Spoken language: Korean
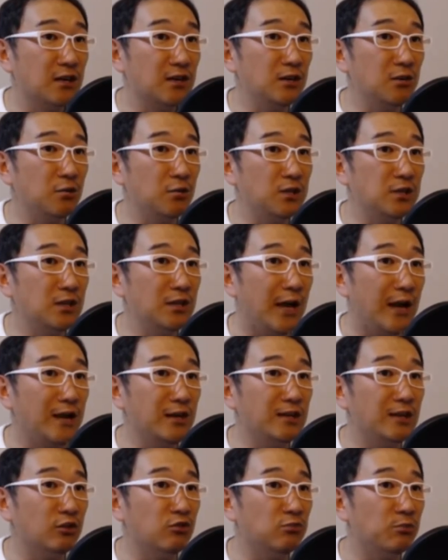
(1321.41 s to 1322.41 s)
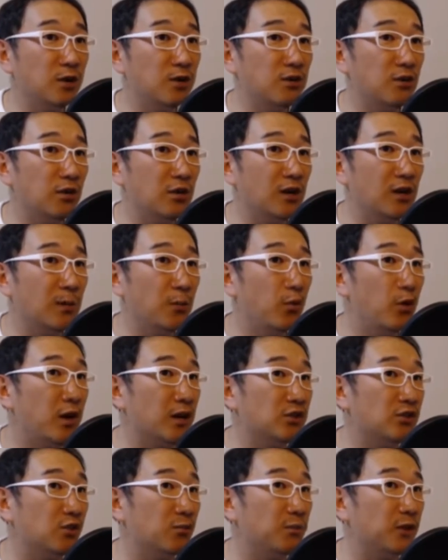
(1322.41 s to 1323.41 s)
그리고 이제 날일자를 두면 여기가
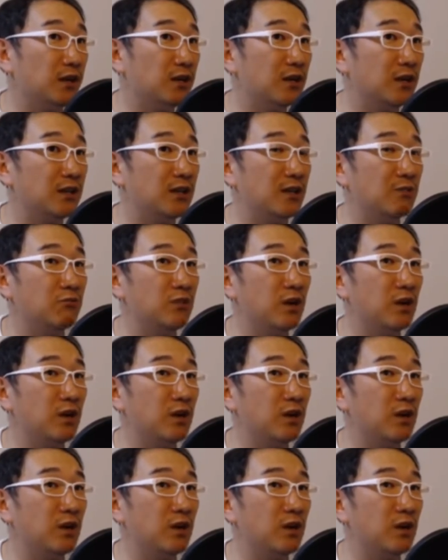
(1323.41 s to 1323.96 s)
모양이 정비가 되기